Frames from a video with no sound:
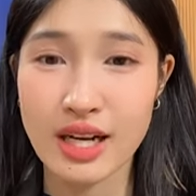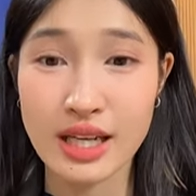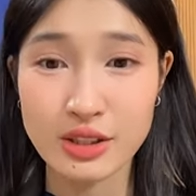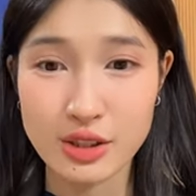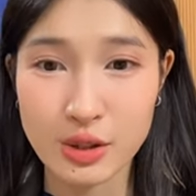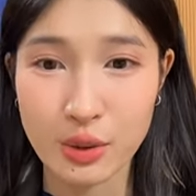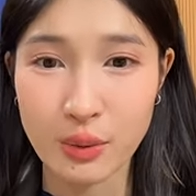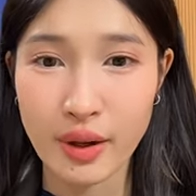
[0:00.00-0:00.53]

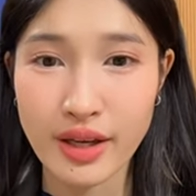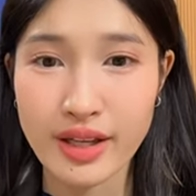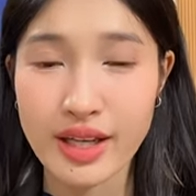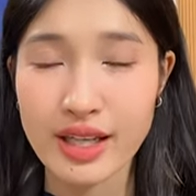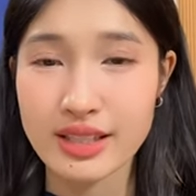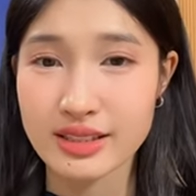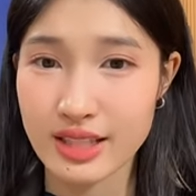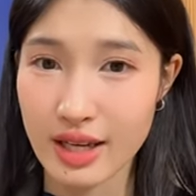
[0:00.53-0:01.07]
International ấy
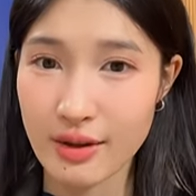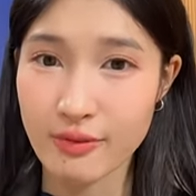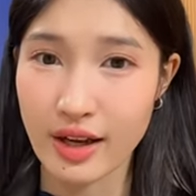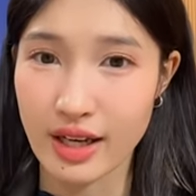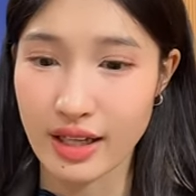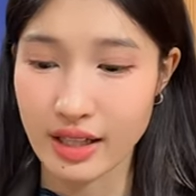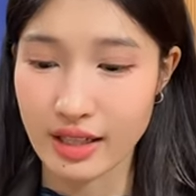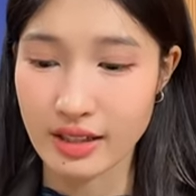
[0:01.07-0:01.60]
sẽ
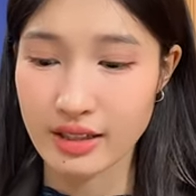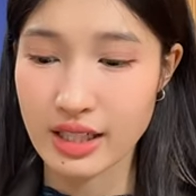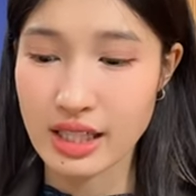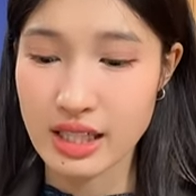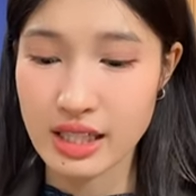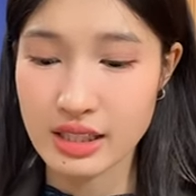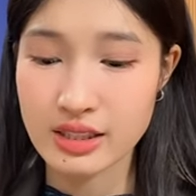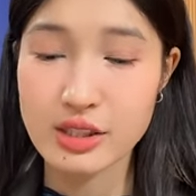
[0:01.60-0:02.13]
phải
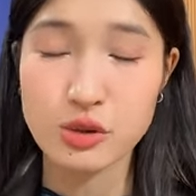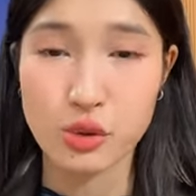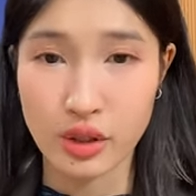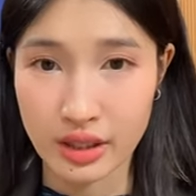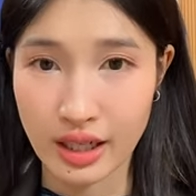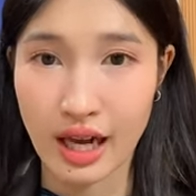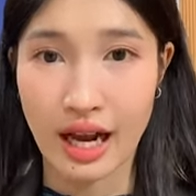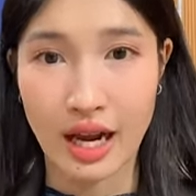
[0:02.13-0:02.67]
đi di
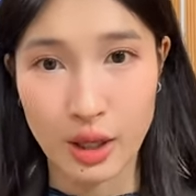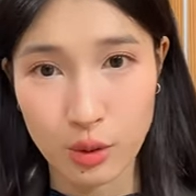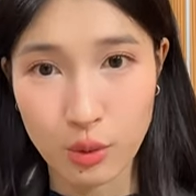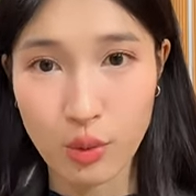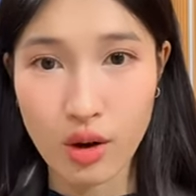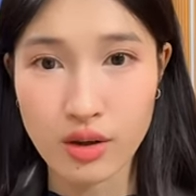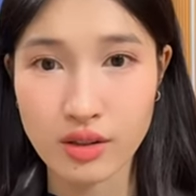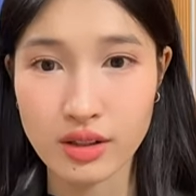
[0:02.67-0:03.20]
chuyển cả
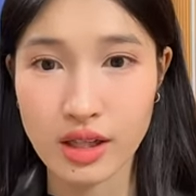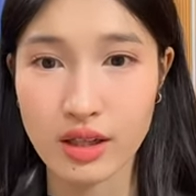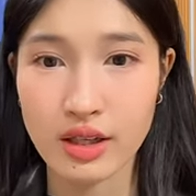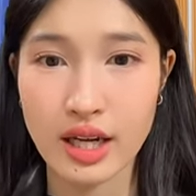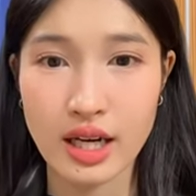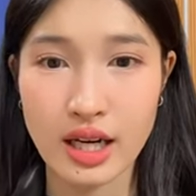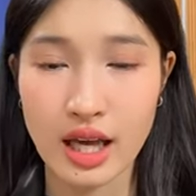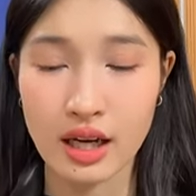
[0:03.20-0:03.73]
ngày luôn
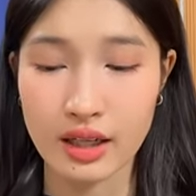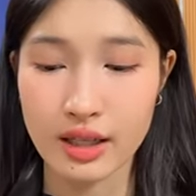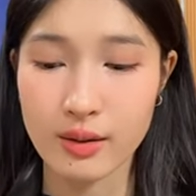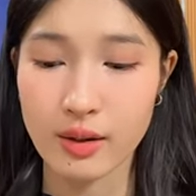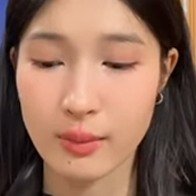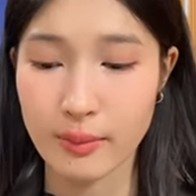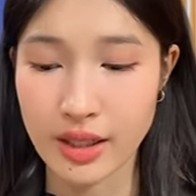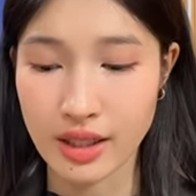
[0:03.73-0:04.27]
nên là
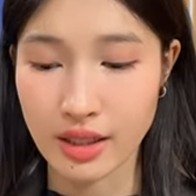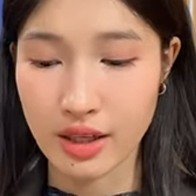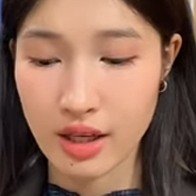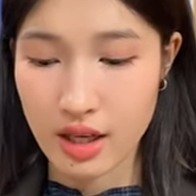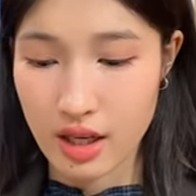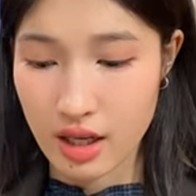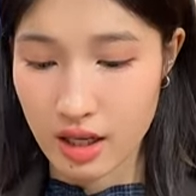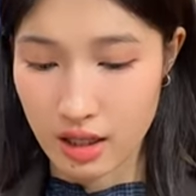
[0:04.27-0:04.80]
khi mà mình
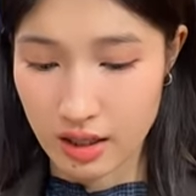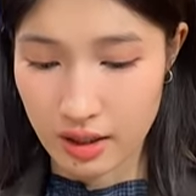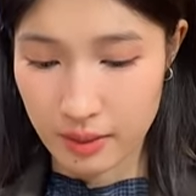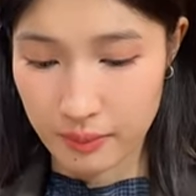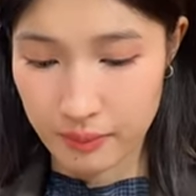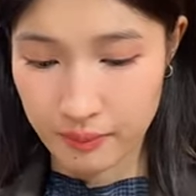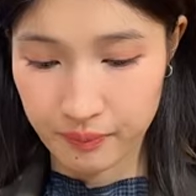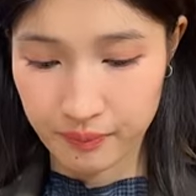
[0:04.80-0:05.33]

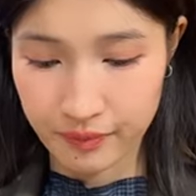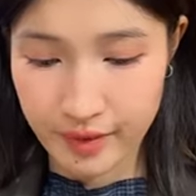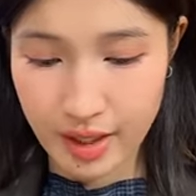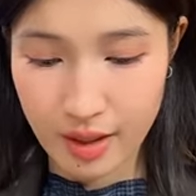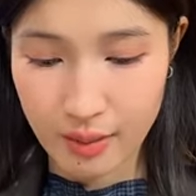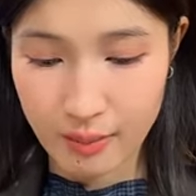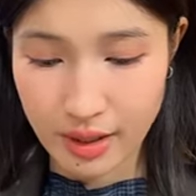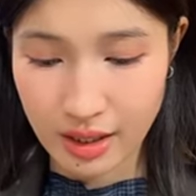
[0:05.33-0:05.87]
um,
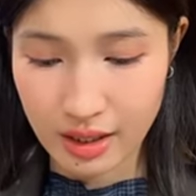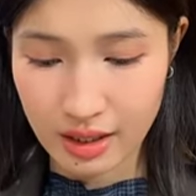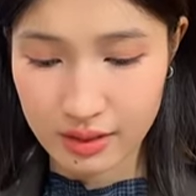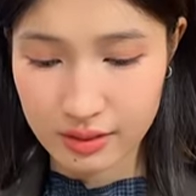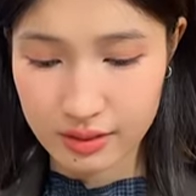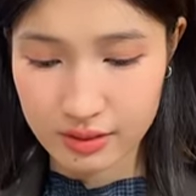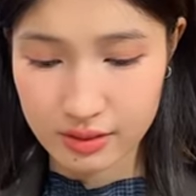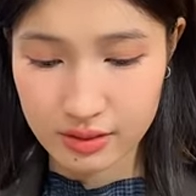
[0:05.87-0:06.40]
khi mà mình